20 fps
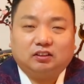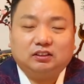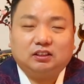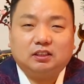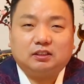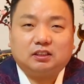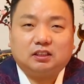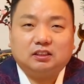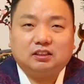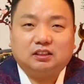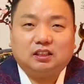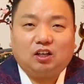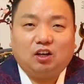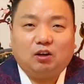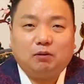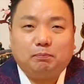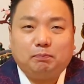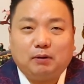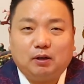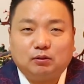어쨌든
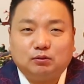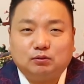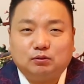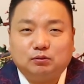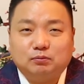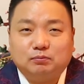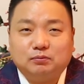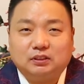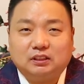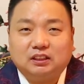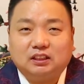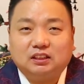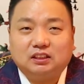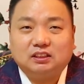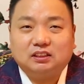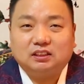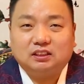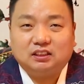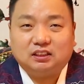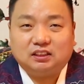사업하고
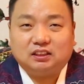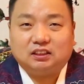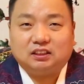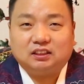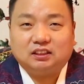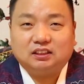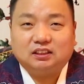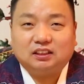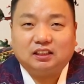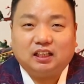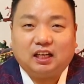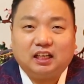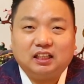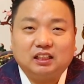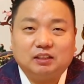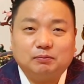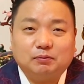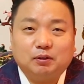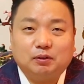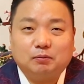움직이든지
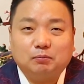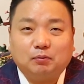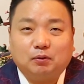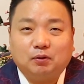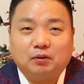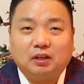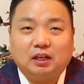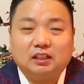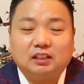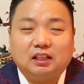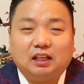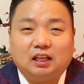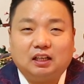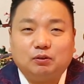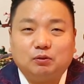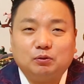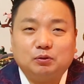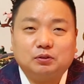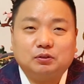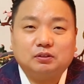아니면 뭔가를
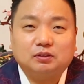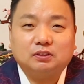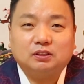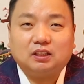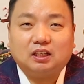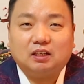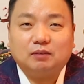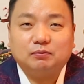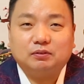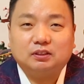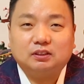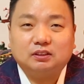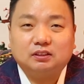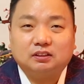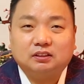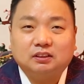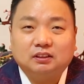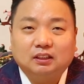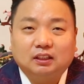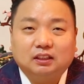하고 있는
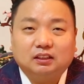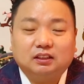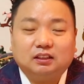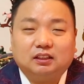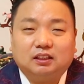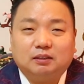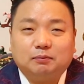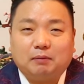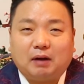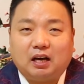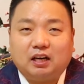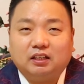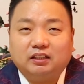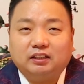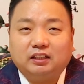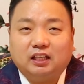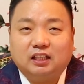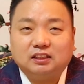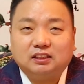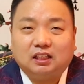사람들은 특히
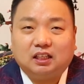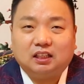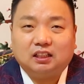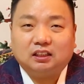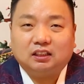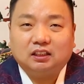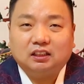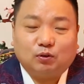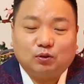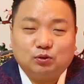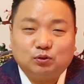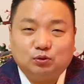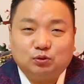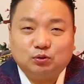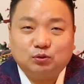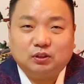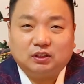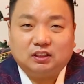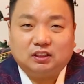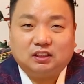44살
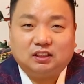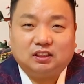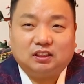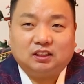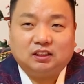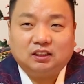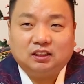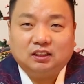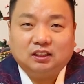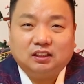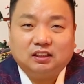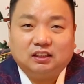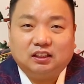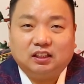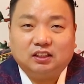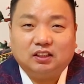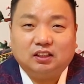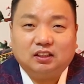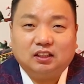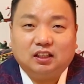원숭이띠
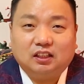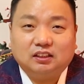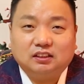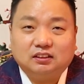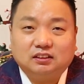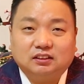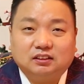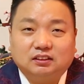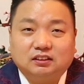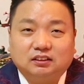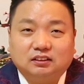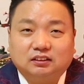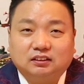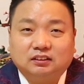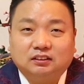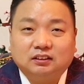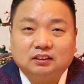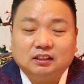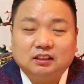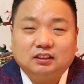
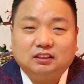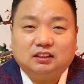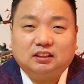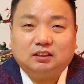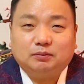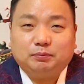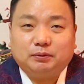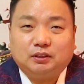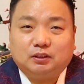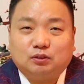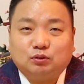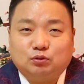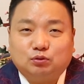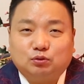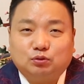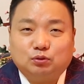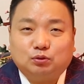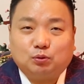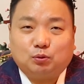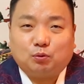내년에는 12
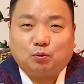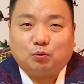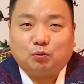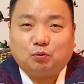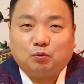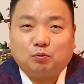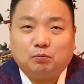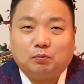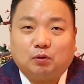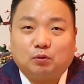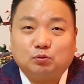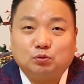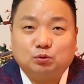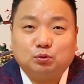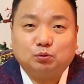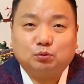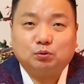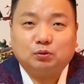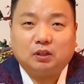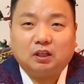구속 뭐
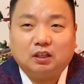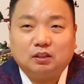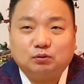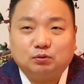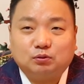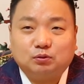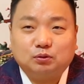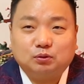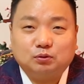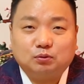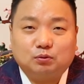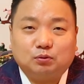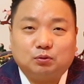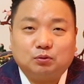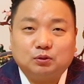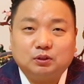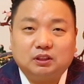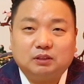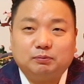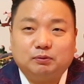구속도 당할 수도
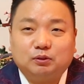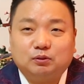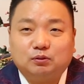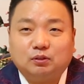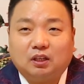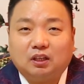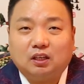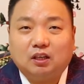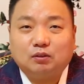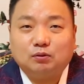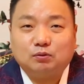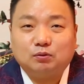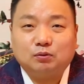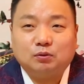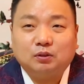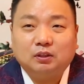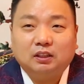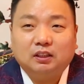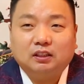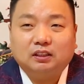있고 시비도
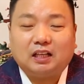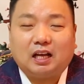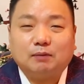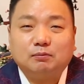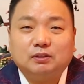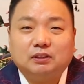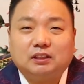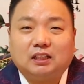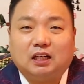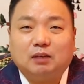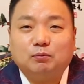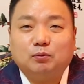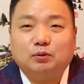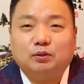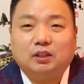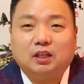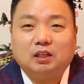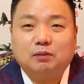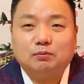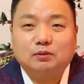당하고 남을
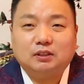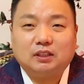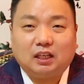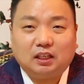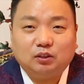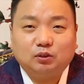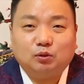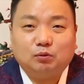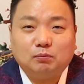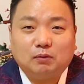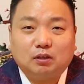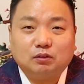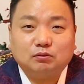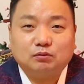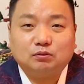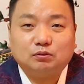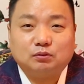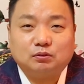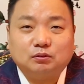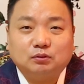잘못 때리면 살도
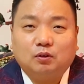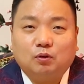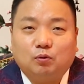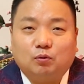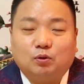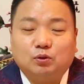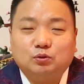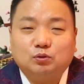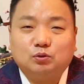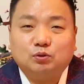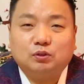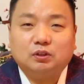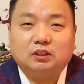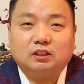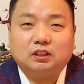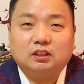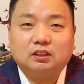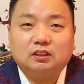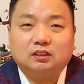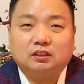맞고
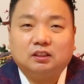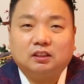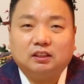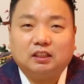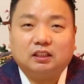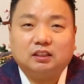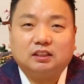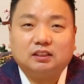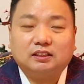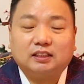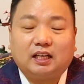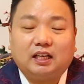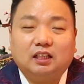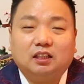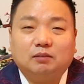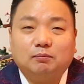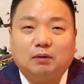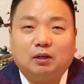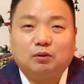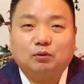원숭이띠는 내년
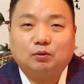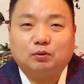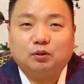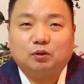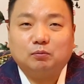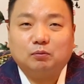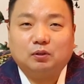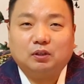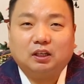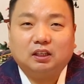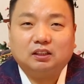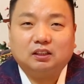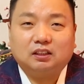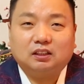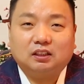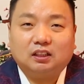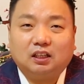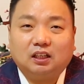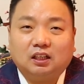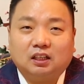잘 맞고 넘어가야
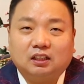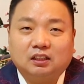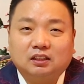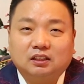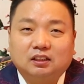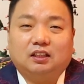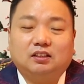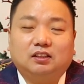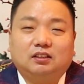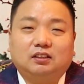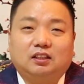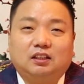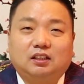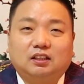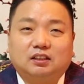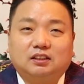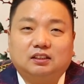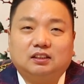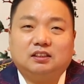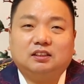된다
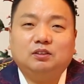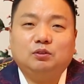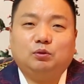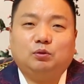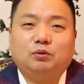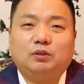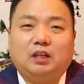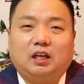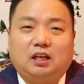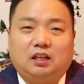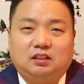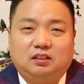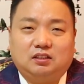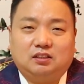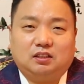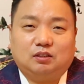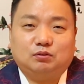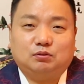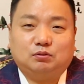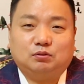내년에 큰 돈 나간대
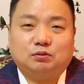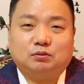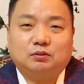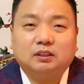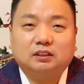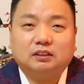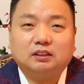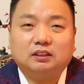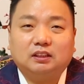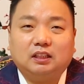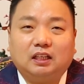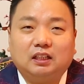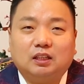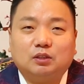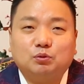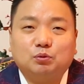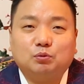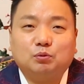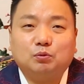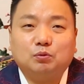자꾸 근데
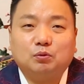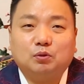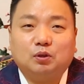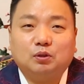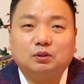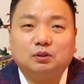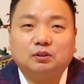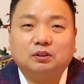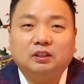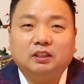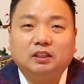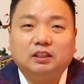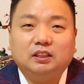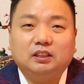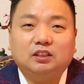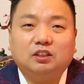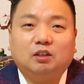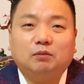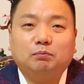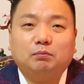하나 좋은 거는
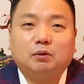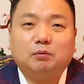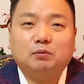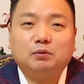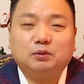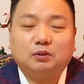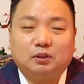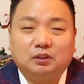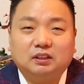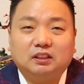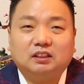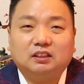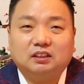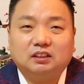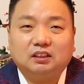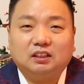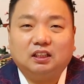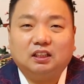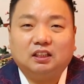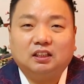인연법은
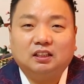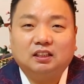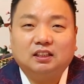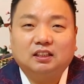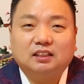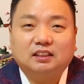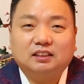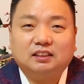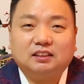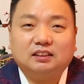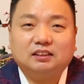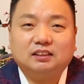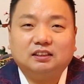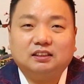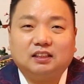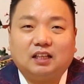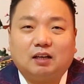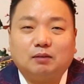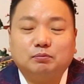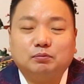열리는데
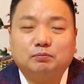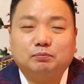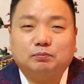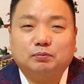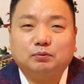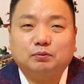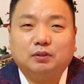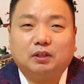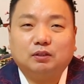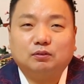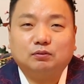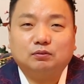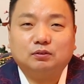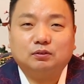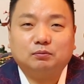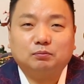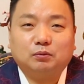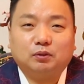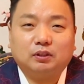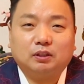큰 나쁜
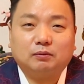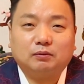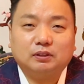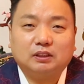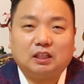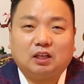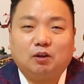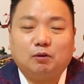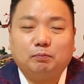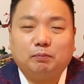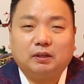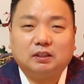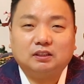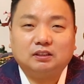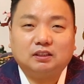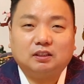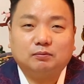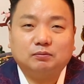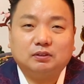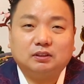애구는 뭐냐면
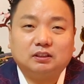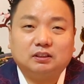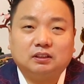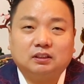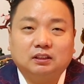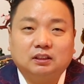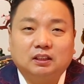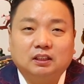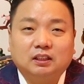사업하는 사람들